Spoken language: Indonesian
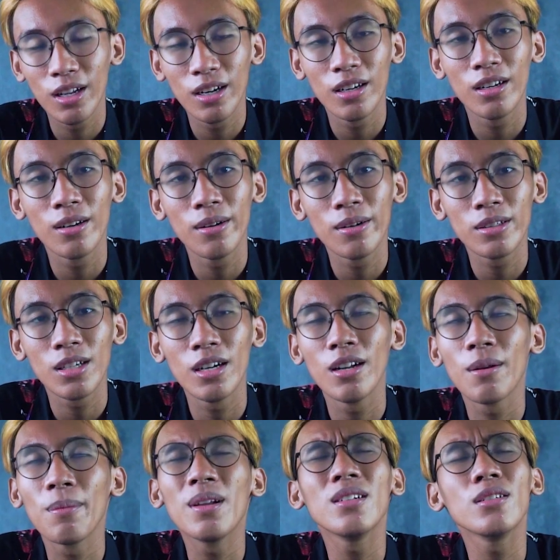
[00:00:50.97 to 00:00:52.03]
dan
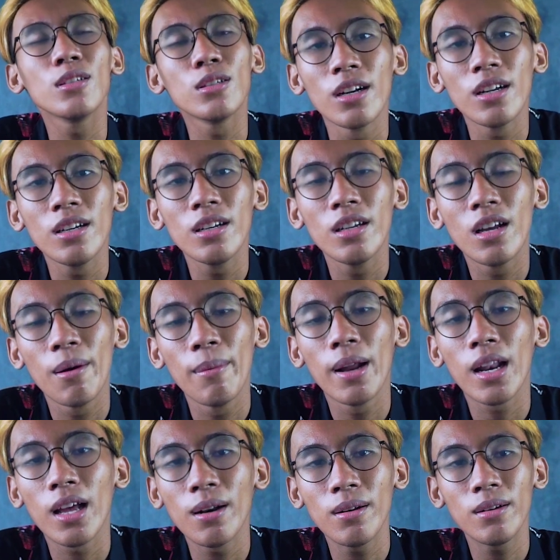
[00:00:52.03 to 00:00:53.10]
Slenderman sering
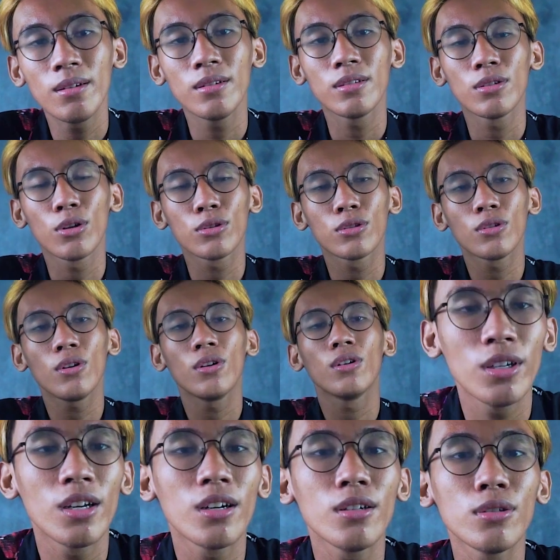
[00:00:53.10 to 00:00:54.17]
digambarkan sosok
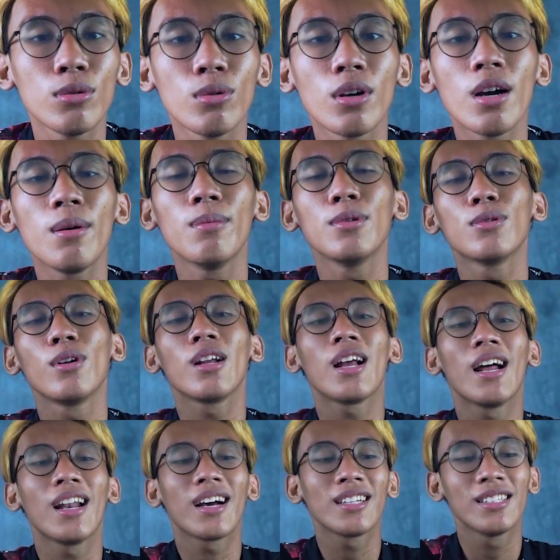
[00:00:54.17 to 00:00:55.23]
yang suka menculik
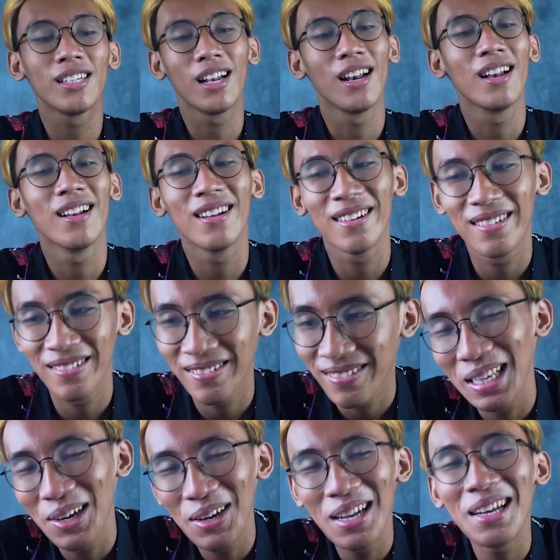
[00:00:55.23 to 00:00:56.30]
anak
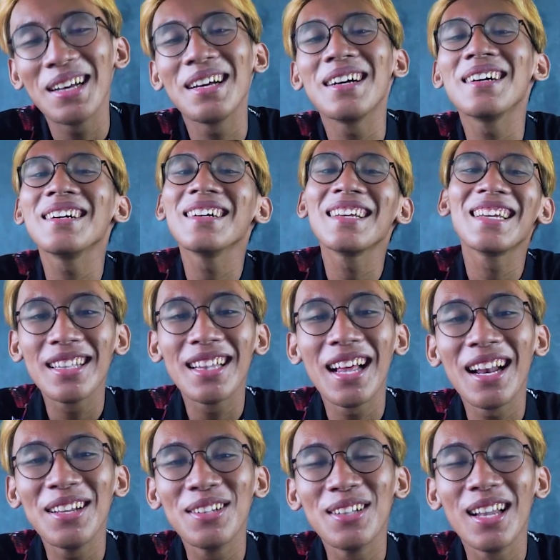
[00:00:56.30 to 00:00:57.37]
Ya udah, kita
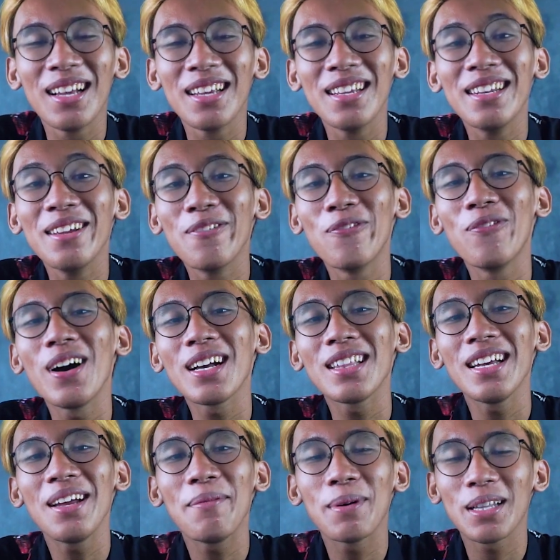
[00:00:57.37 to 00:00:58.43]
lanjut lagi di
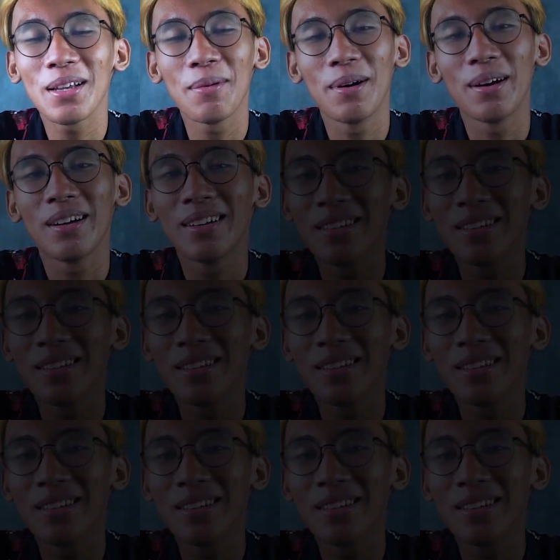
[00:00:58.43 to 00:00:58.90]
fakta yang pertama.